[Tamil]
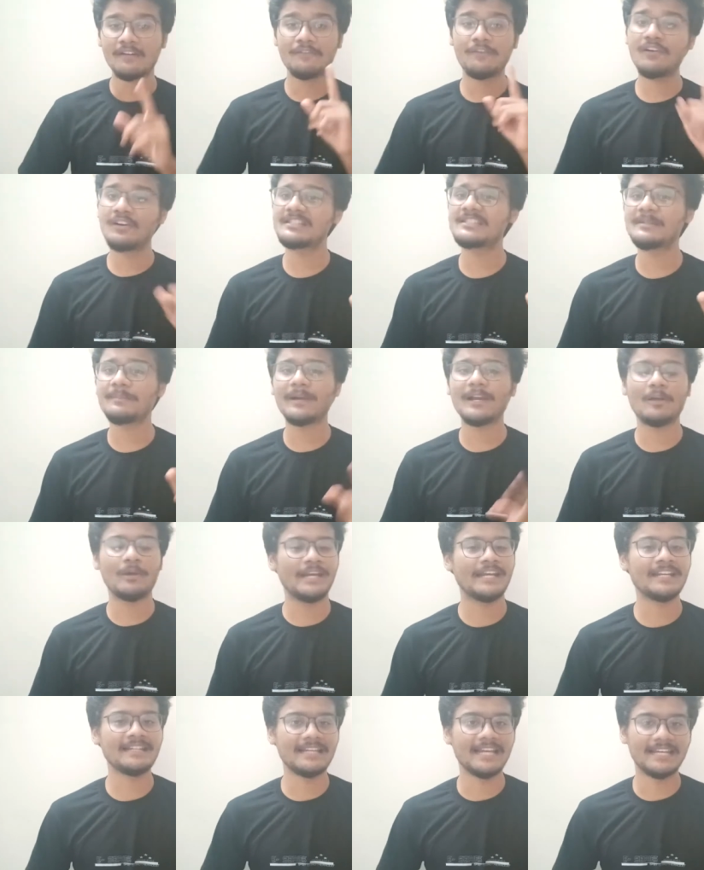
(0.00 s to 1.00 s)
ஃபர்ஸ்ட் பழம்
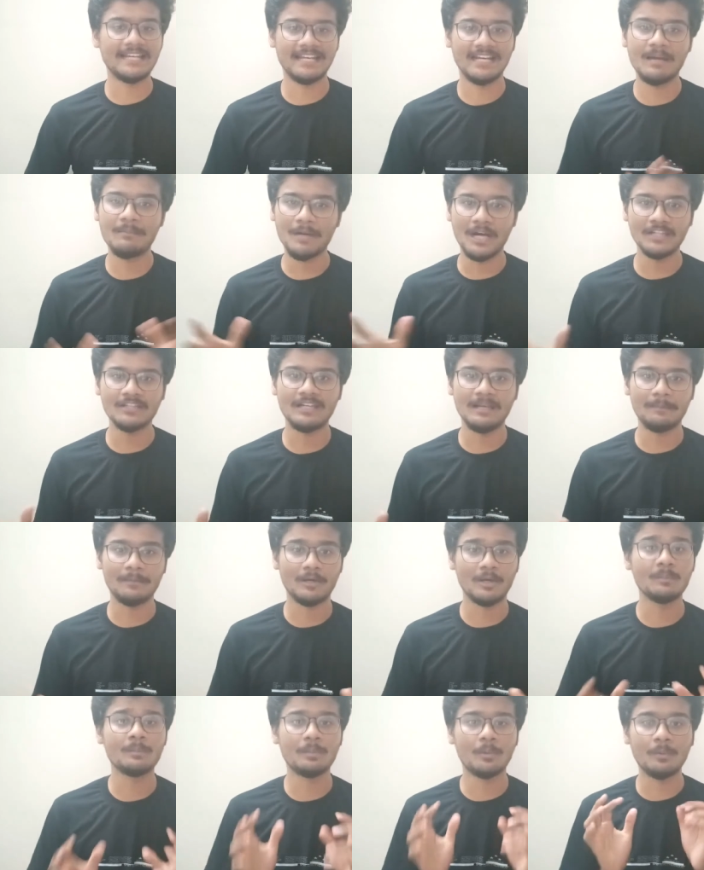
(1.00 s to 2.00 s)
என்னன்னு கேட்டிங்கன்னா மாதுளை
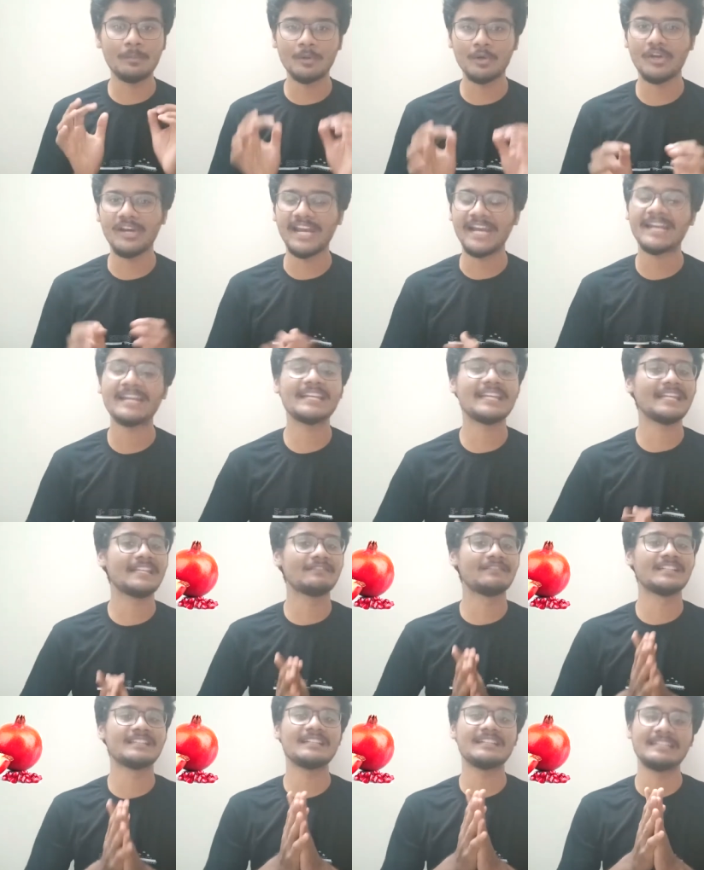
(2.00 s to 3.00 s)
பழம் போமோகிரானைட் இது
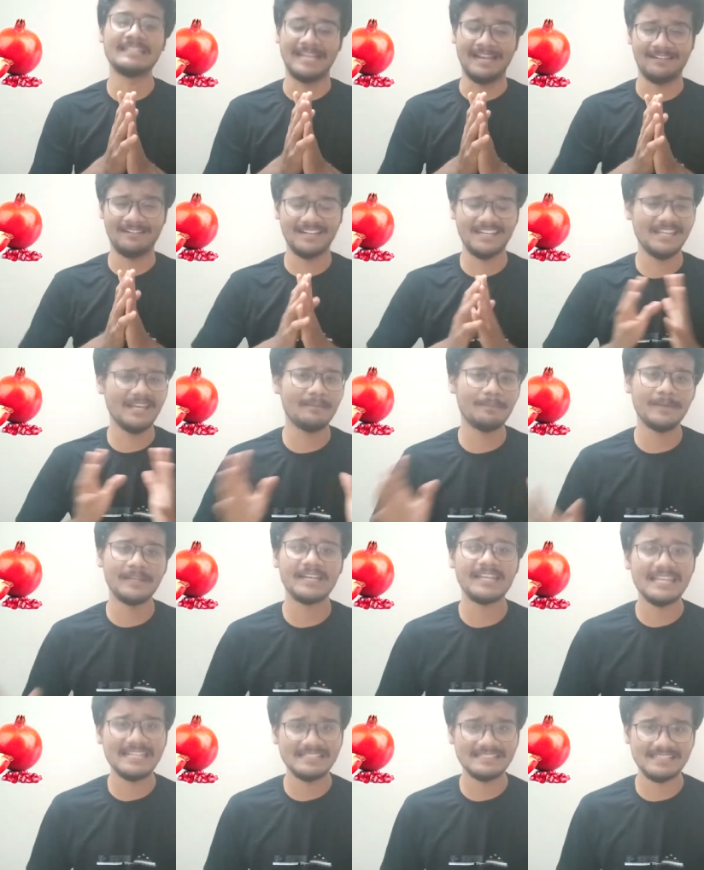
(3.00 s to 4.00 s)
வந்து நிறைய
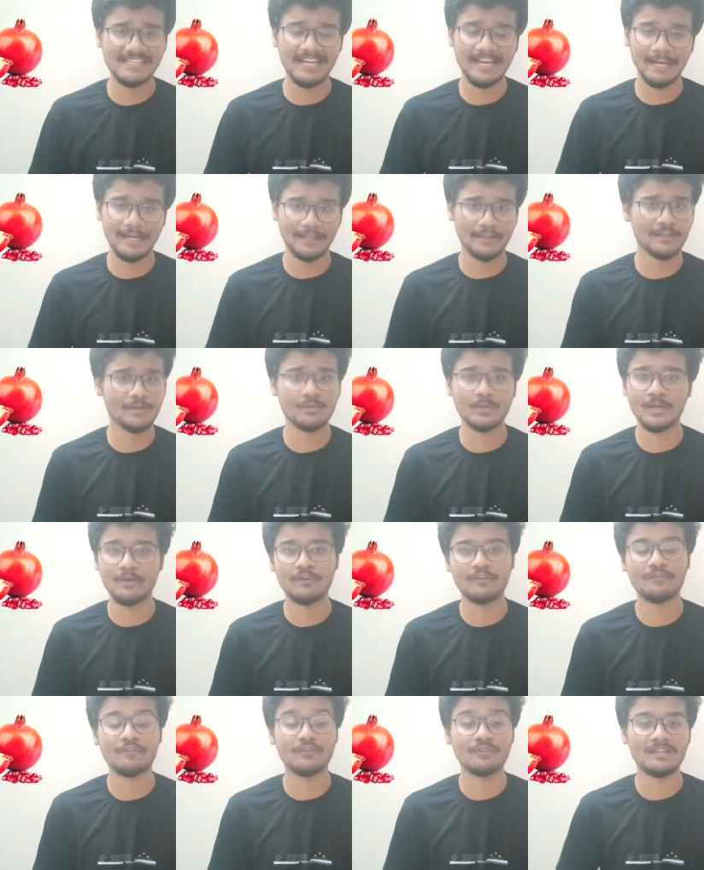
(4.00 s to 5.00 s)
பேருக்கு ஈஸியாக கிடைக்கக்கூடிய
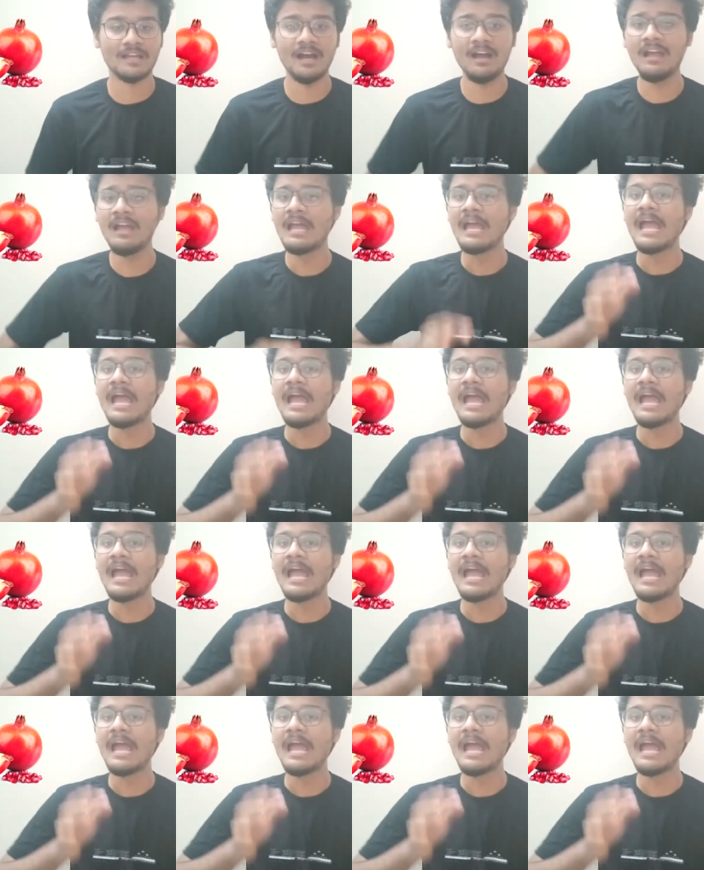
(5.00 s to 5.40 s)
ஒரு ஃப்ரூட் தான்